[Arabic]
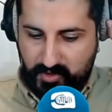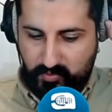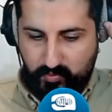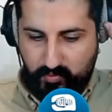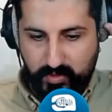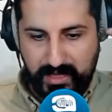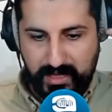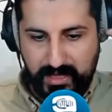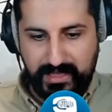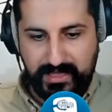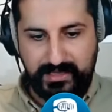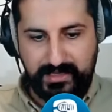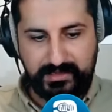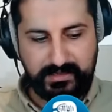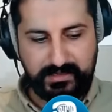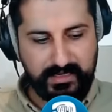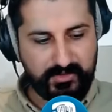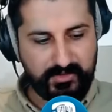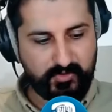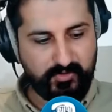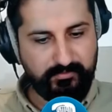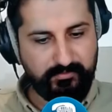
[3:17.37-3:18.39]

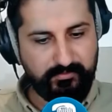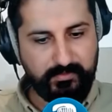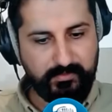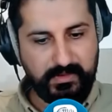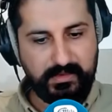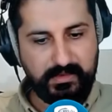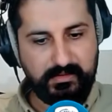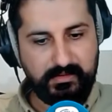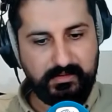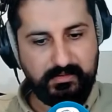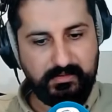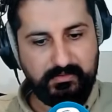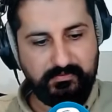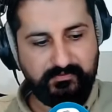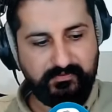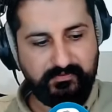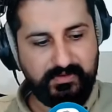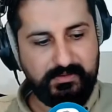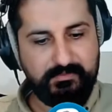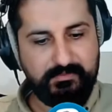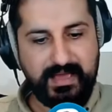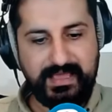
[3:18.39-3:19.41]
وآراءكم آه،
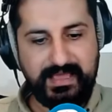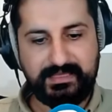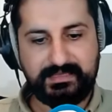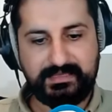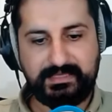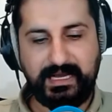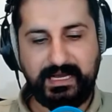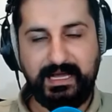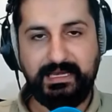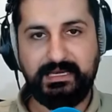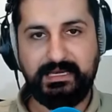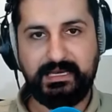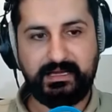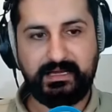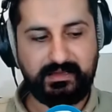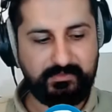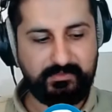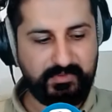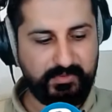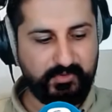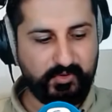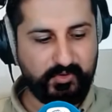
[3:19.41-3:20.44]
فيما يتعلق
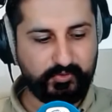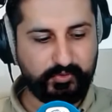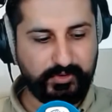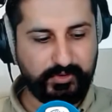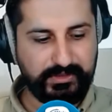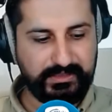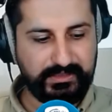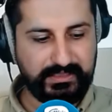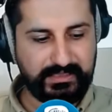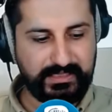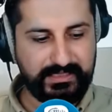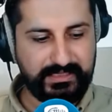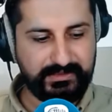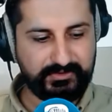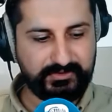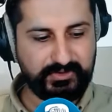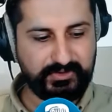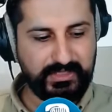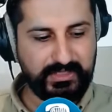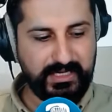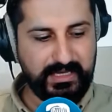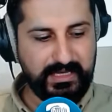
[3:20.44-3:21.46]
بموضوع
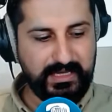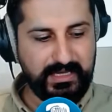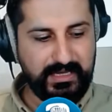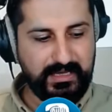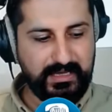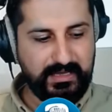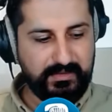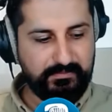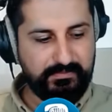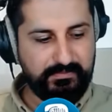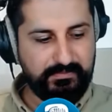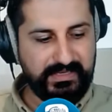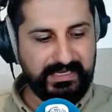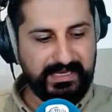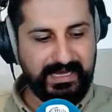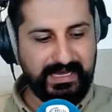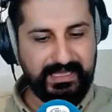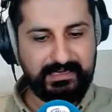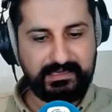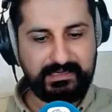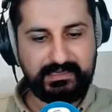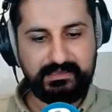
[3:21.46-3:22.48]
النقاش
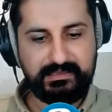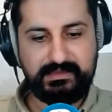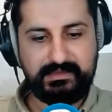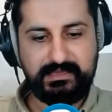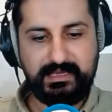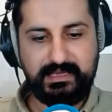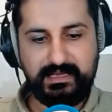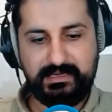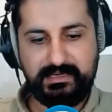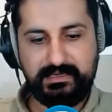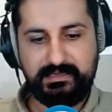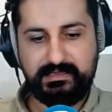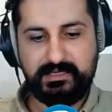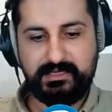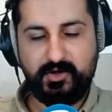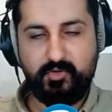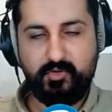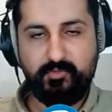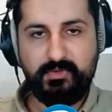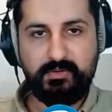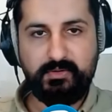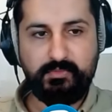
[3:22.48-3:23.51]
بحلقتنا
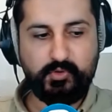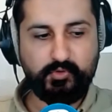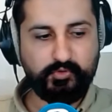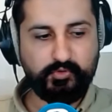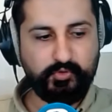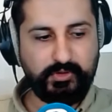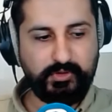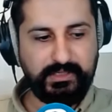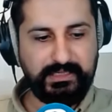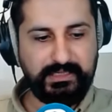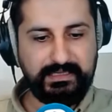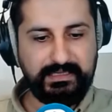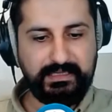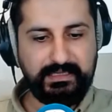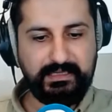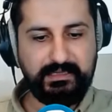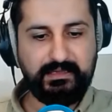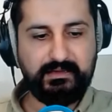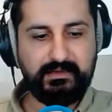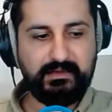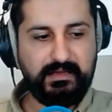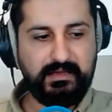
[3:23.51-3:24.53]
لليوم الموضوع
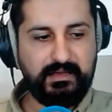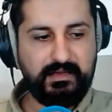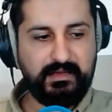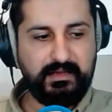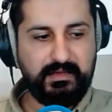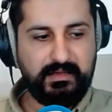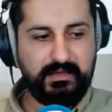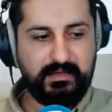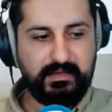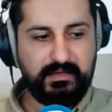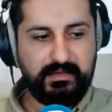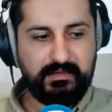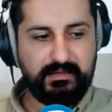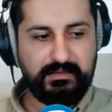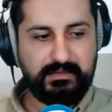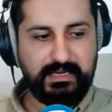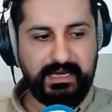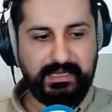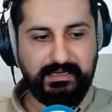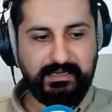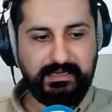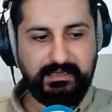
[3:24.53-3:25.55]
اللي
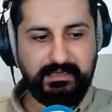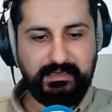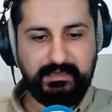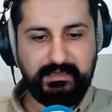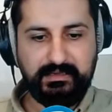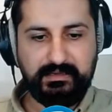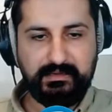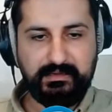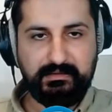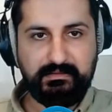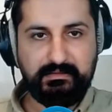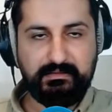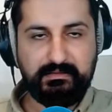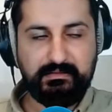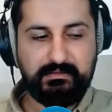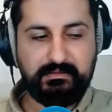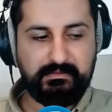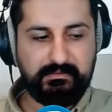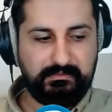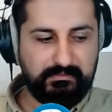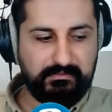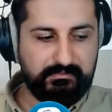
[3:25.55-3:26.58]
يعني
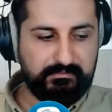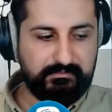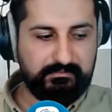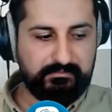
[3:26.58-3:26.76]
آه،